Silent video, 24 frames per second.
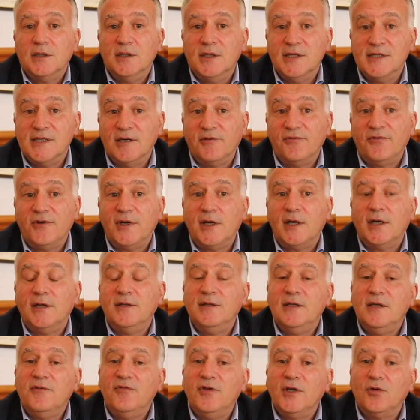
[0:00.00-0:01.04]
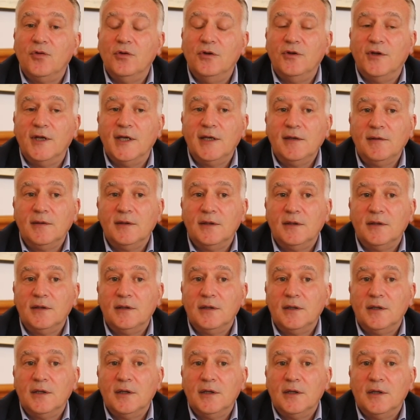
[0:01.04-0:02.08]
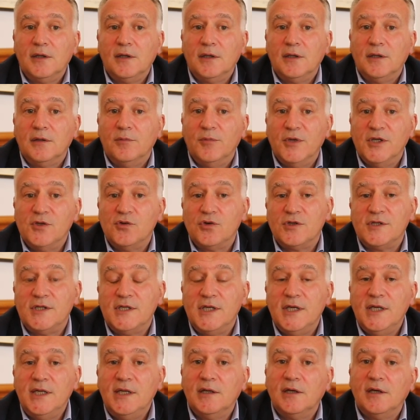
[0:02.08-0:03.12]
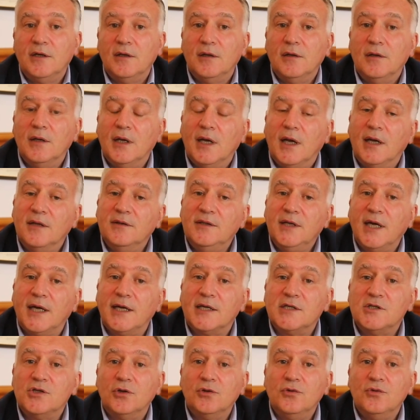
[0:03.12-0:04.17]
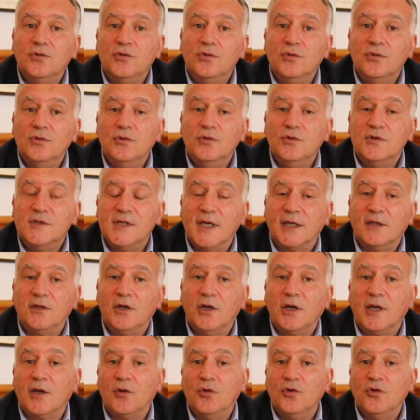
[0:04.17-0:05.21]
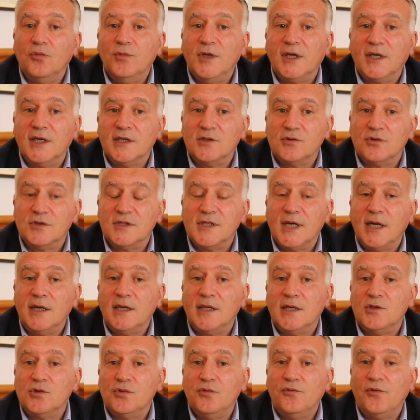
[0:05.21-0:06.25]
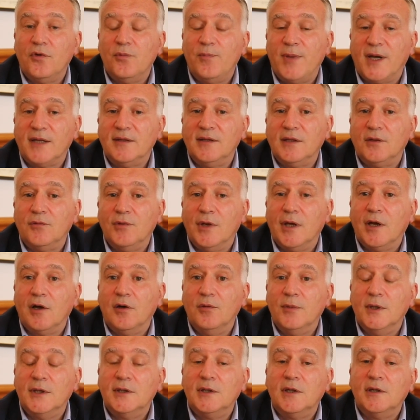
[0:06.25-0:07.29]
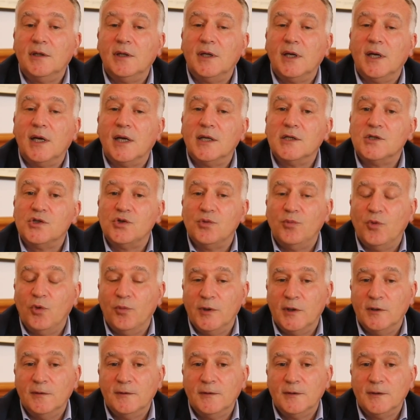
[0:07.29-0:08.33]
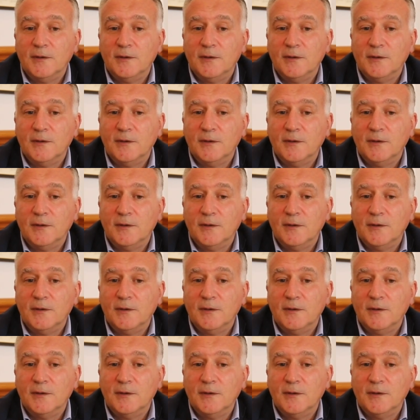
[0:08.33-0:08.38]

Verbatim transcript: des enfants en difficulté, mais aussi euh, en direction du, secteur économique et social qui souffre particulièrement en ce moment.